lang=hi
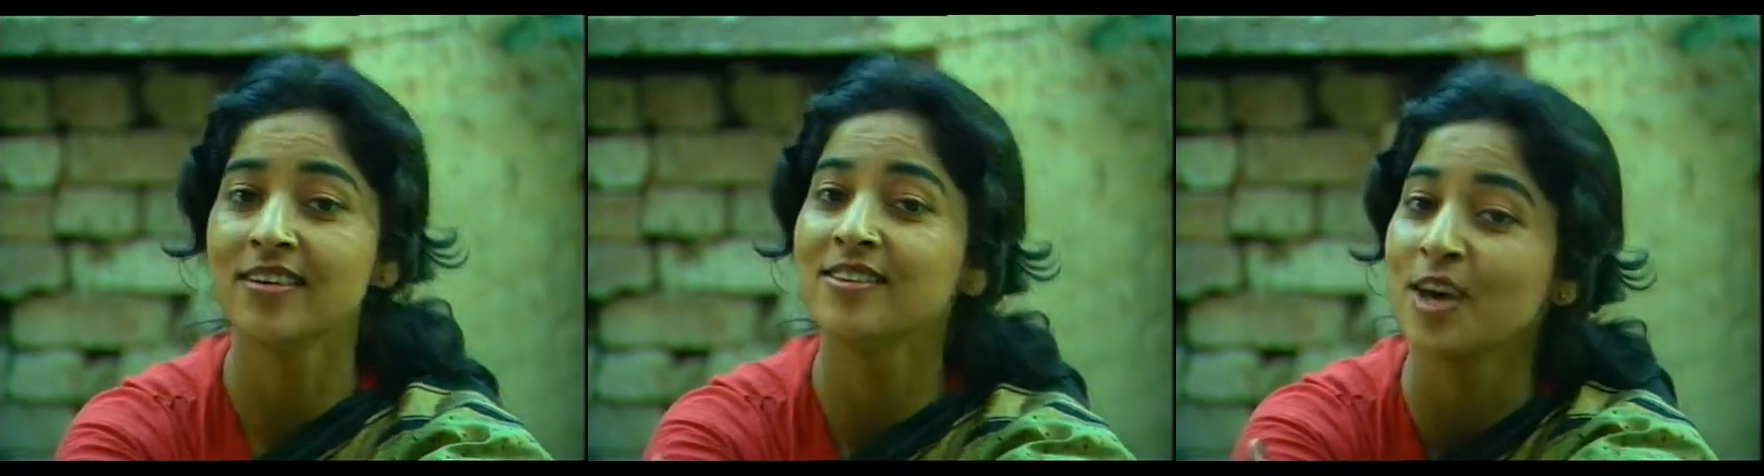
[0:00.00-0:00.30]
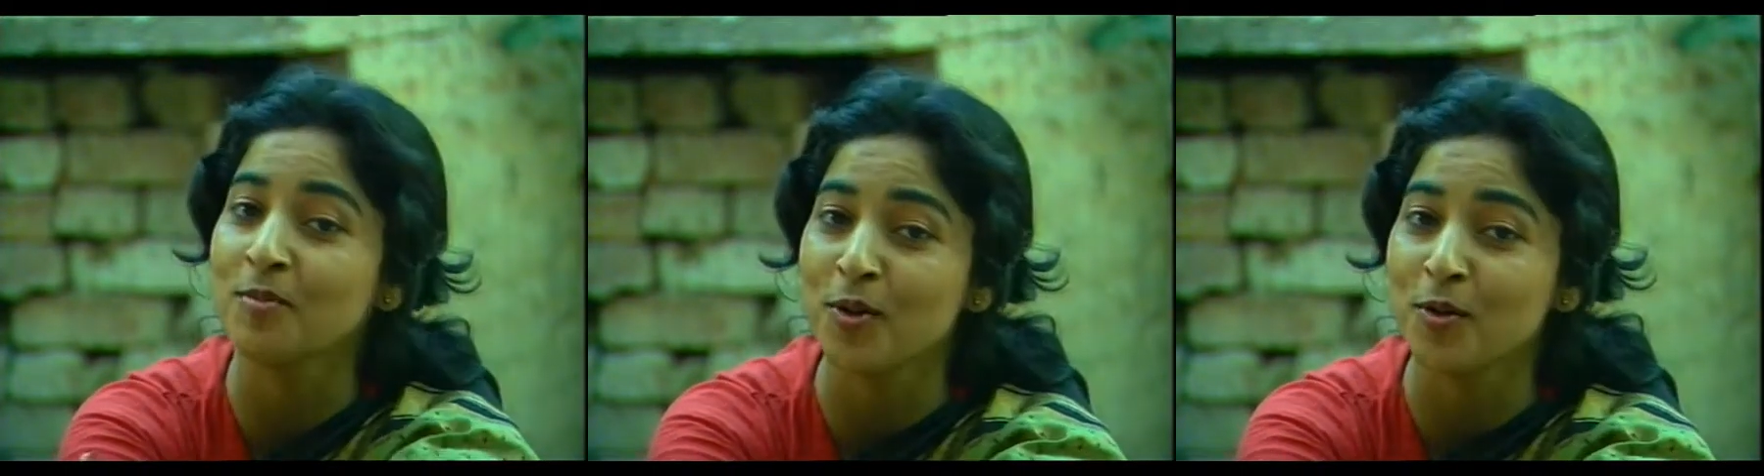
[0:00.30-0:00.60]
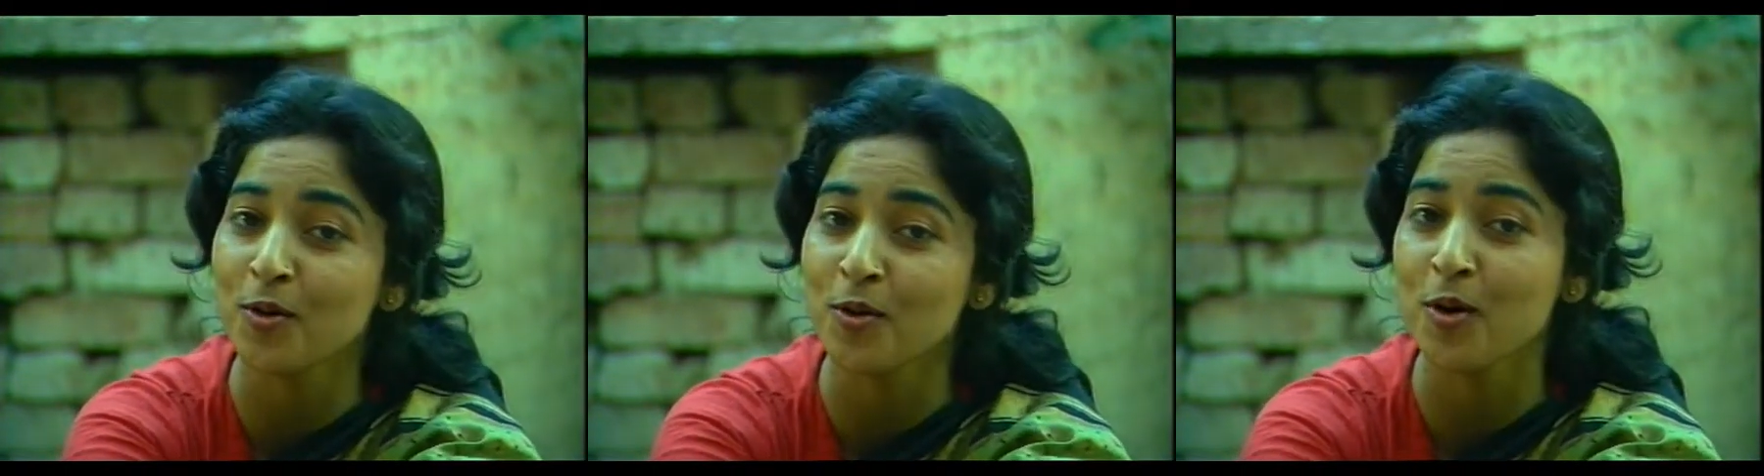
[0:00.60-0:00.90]
सब
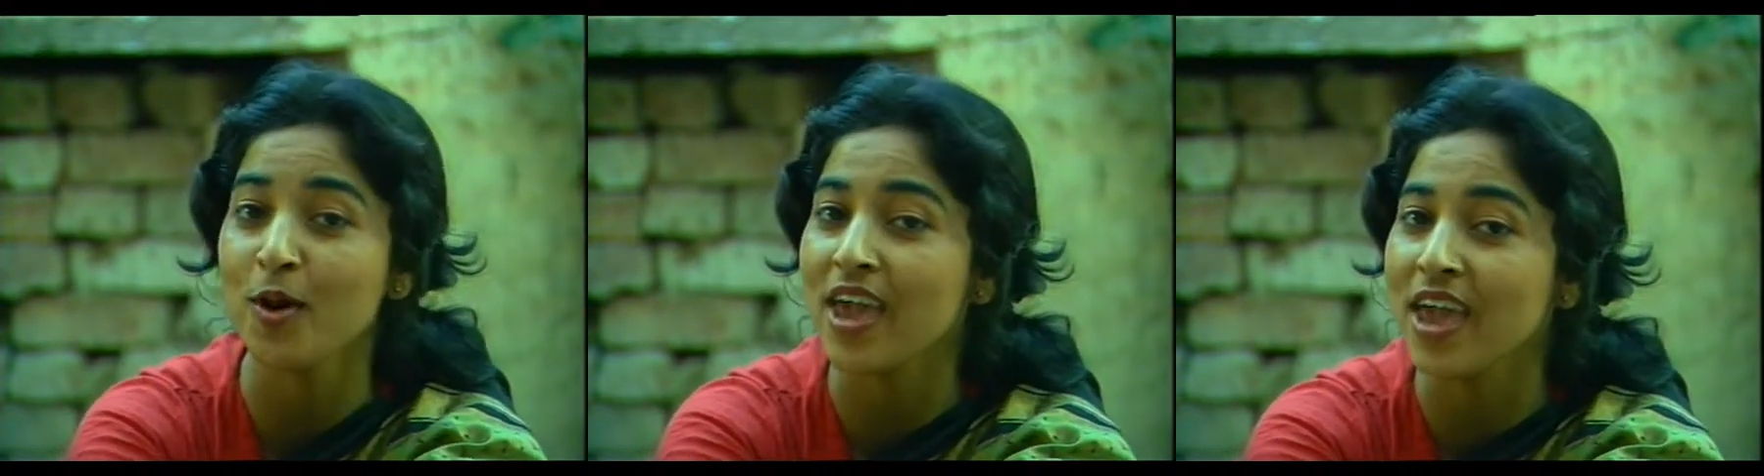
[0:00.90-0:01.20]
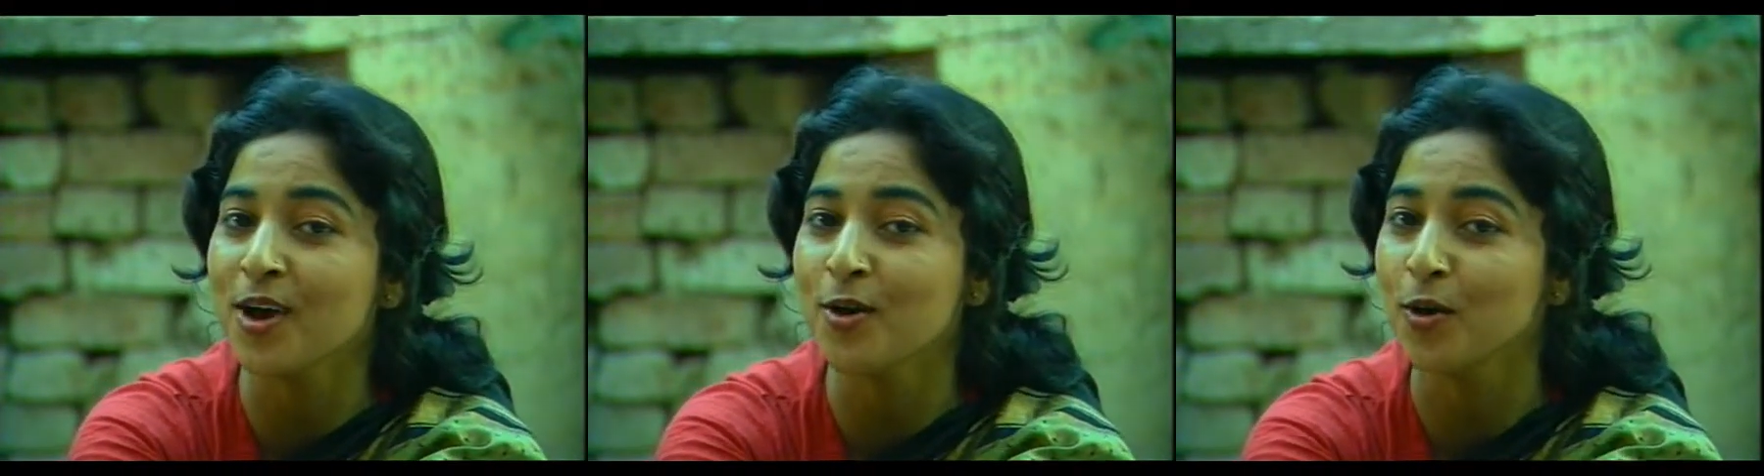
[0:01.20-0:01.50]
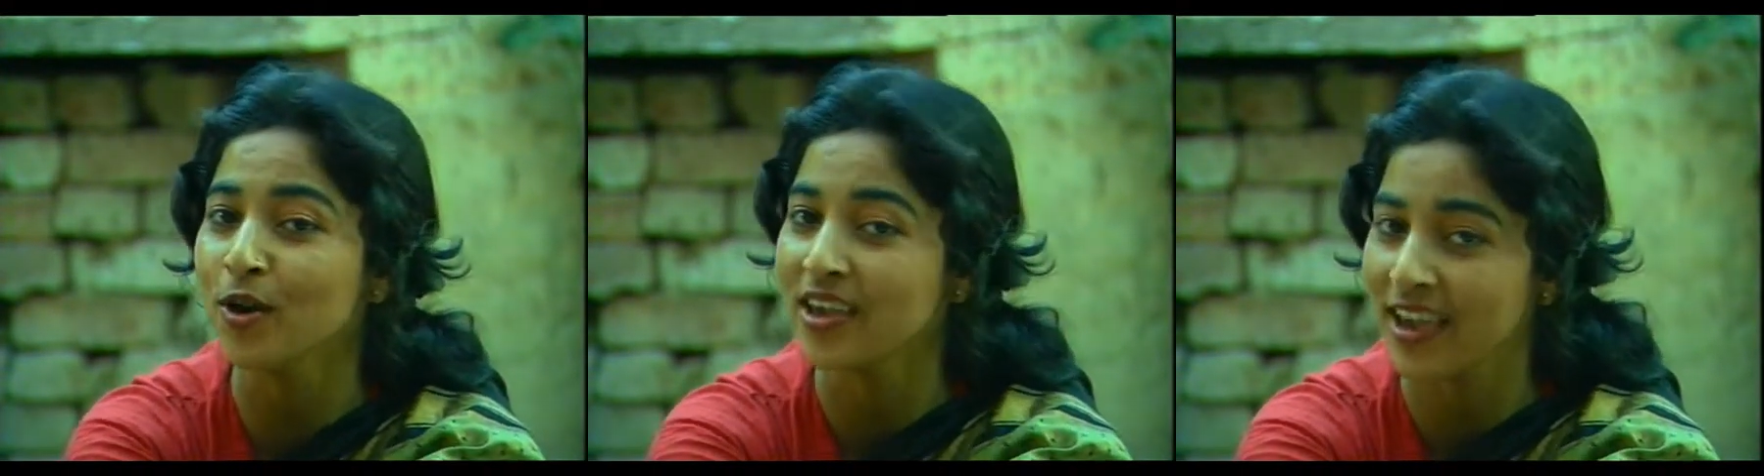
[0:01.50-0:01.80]
लोगों को एक
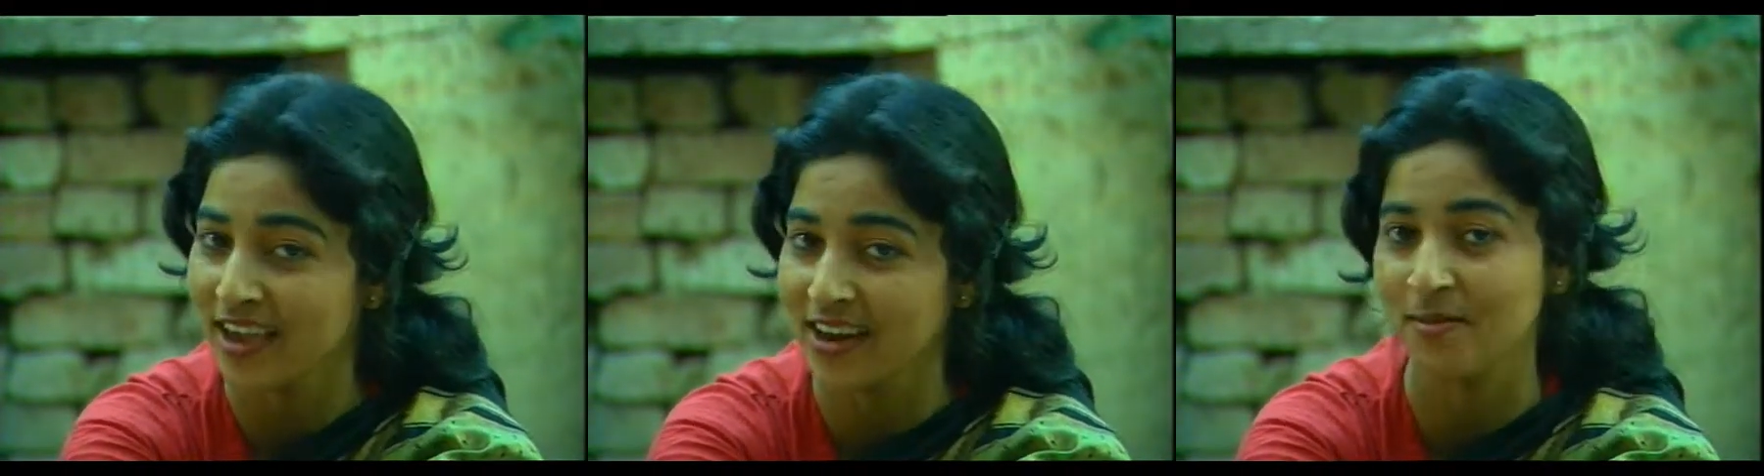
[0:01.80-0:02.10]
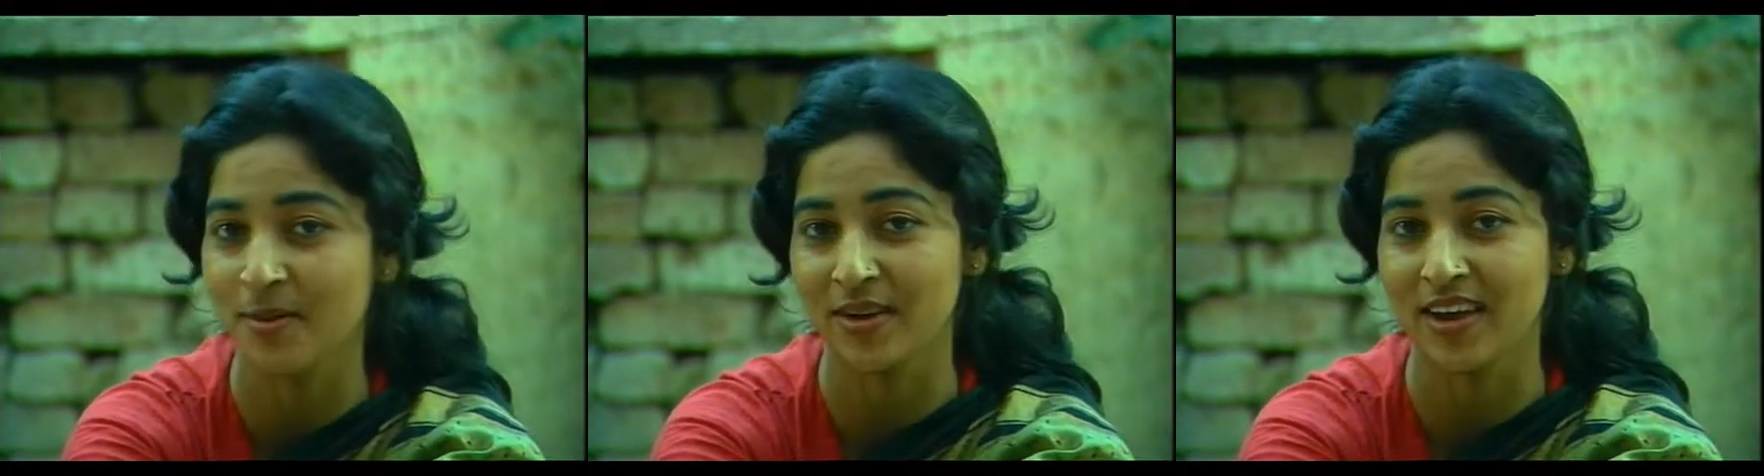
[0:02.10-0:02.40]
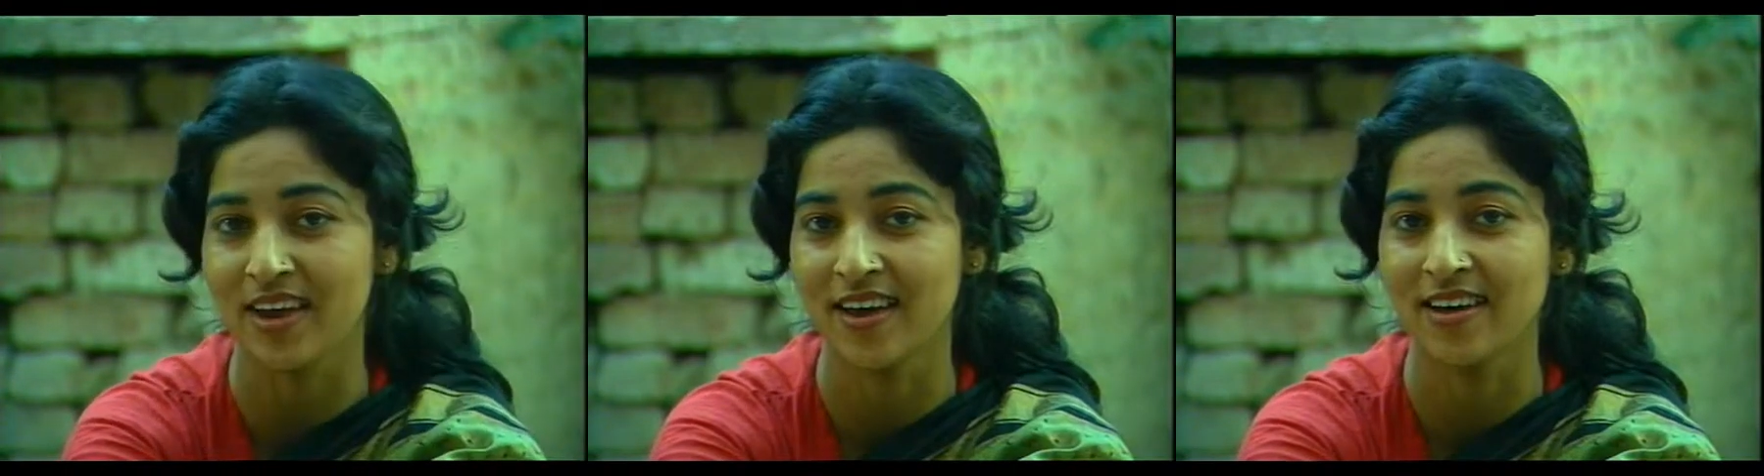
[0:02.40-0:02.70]
गोल घेरे में
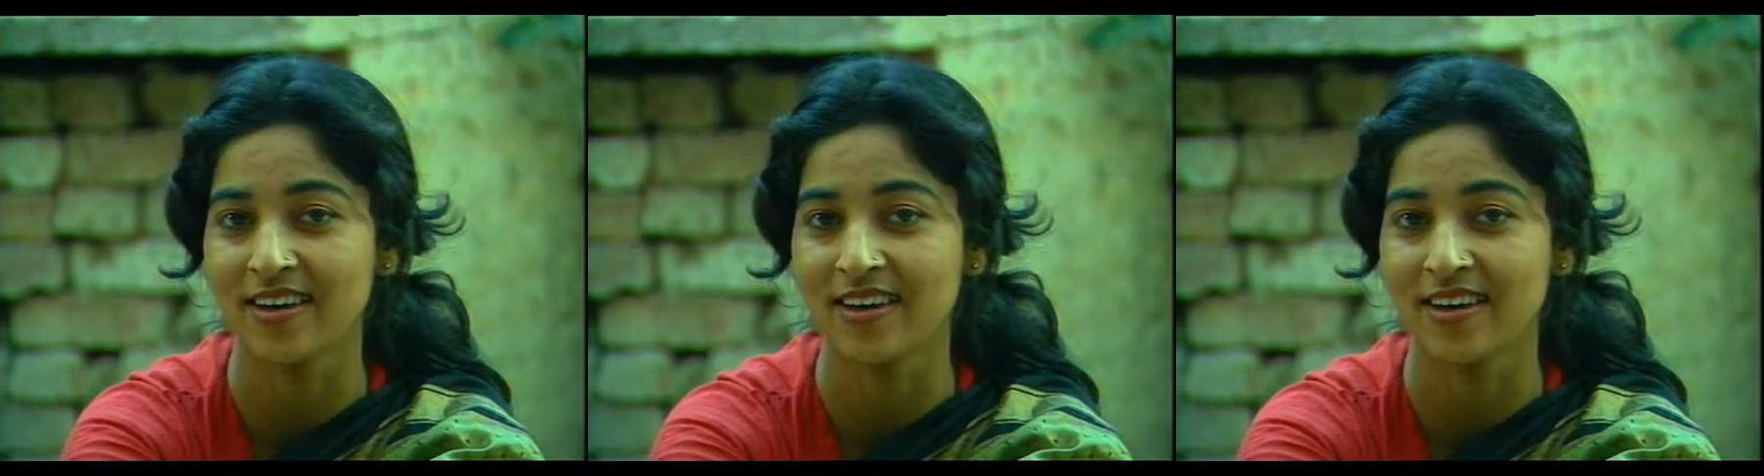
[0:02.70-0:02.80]
बिठाया